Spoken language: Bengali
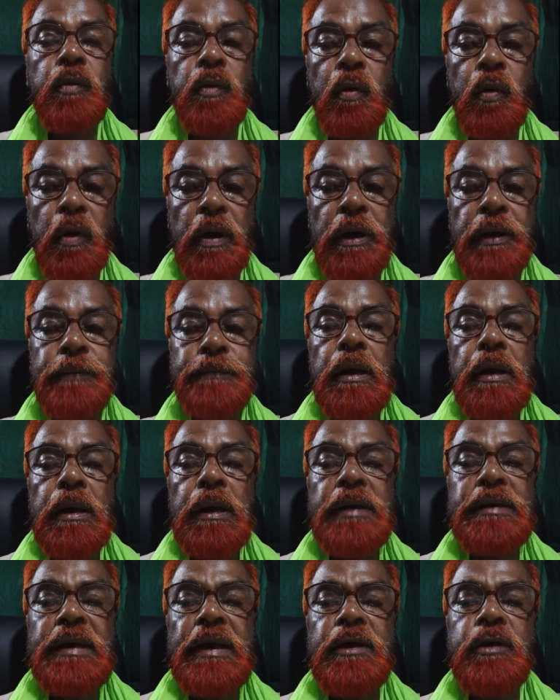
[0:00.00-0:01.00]
নয়
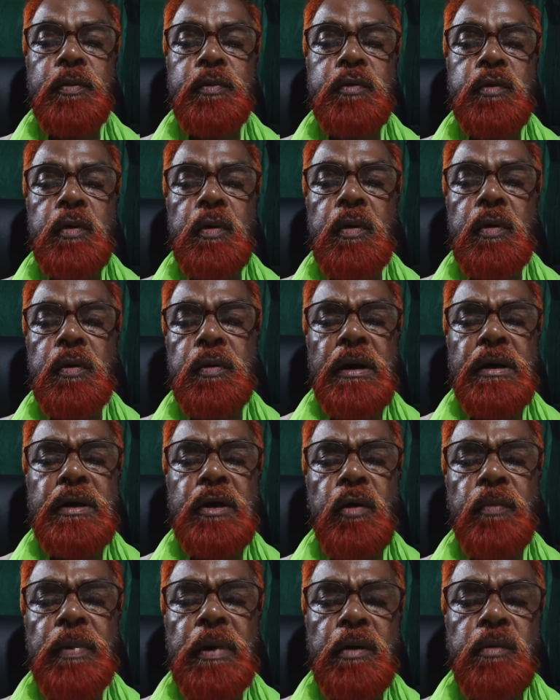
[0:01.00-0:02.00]
কাজে এই সমস্ত
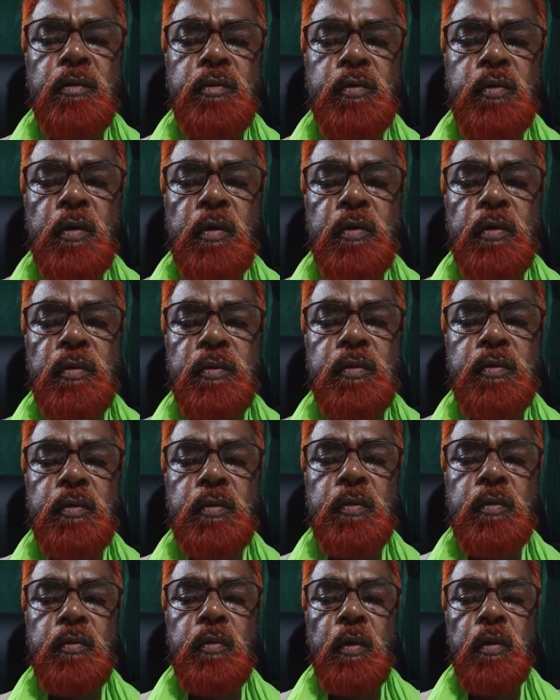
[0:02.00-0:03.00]

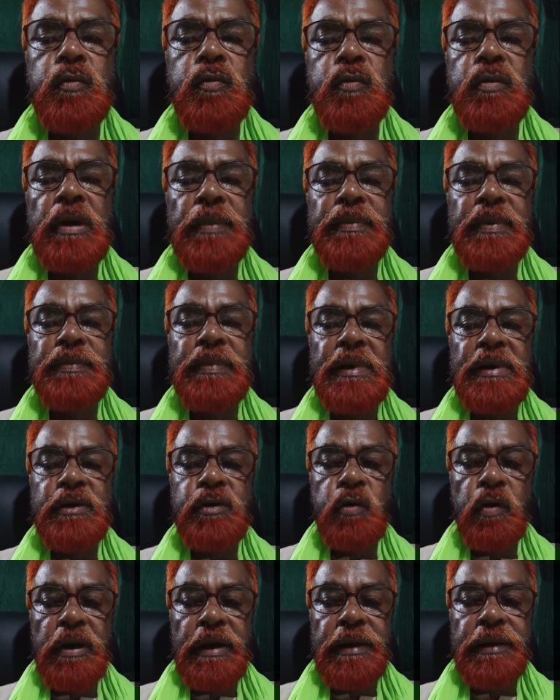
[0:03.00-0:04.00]
নিয়মকানুনগুলো যদি আপনি মেনে
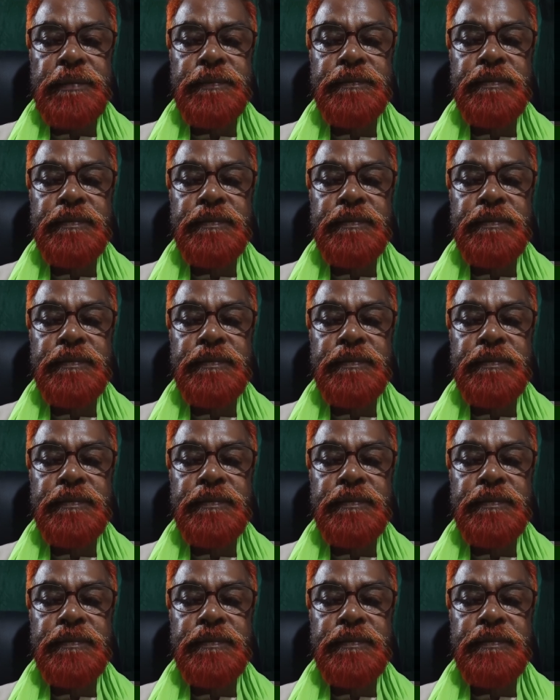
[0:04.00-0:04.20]
চলেন